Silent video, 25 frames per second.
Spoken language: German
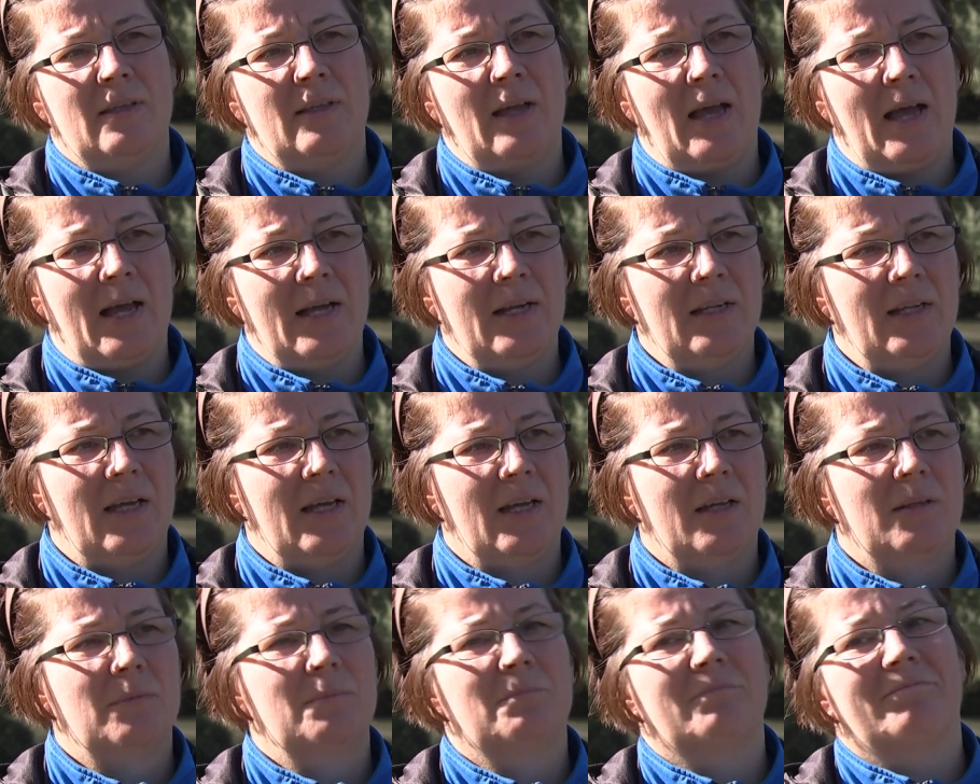sind
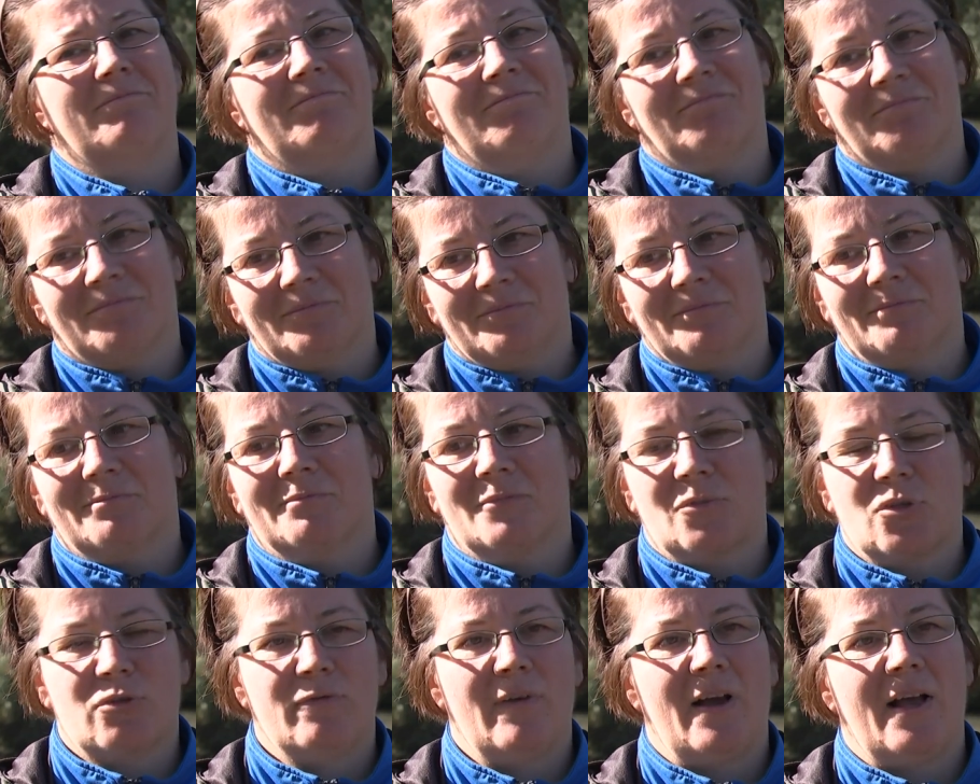Angler,
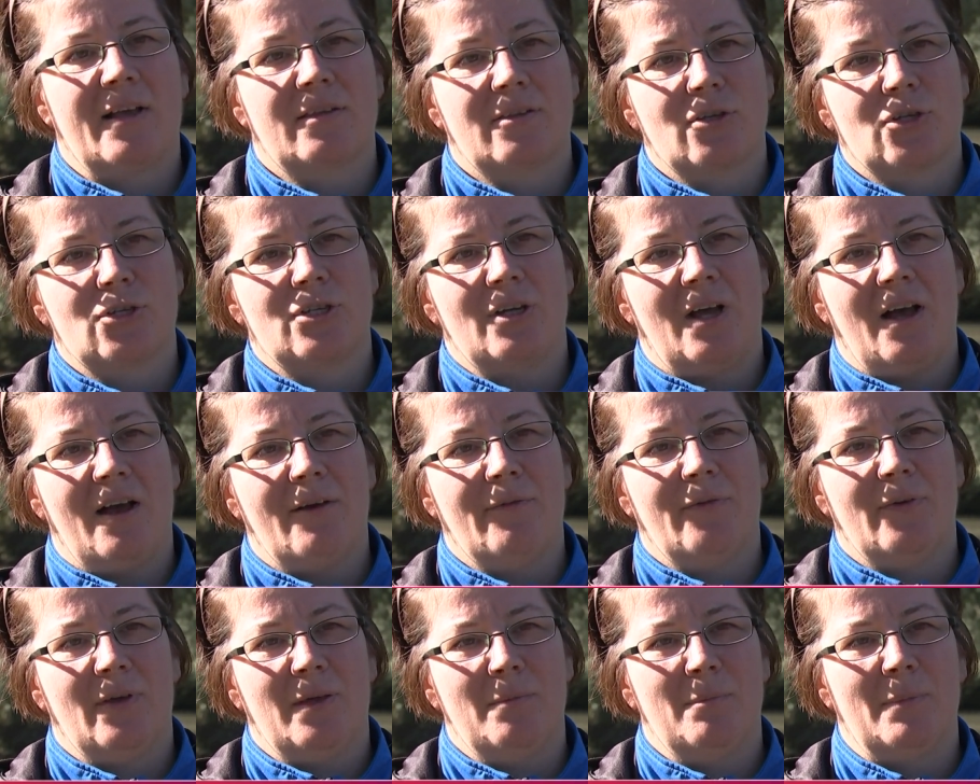schwarze
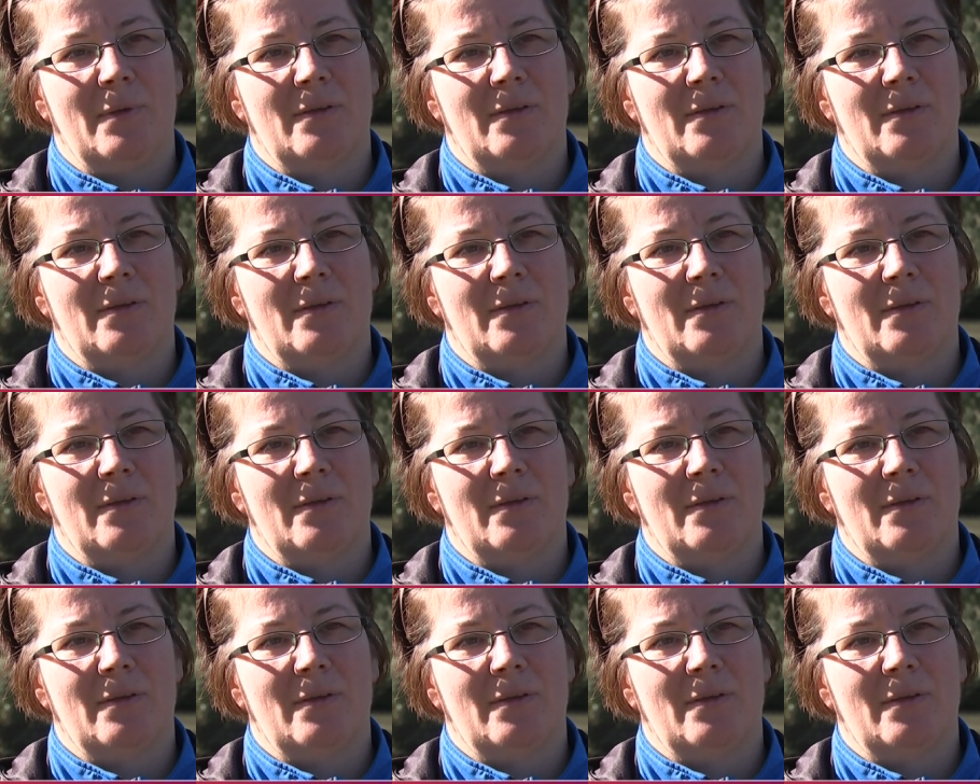Schafe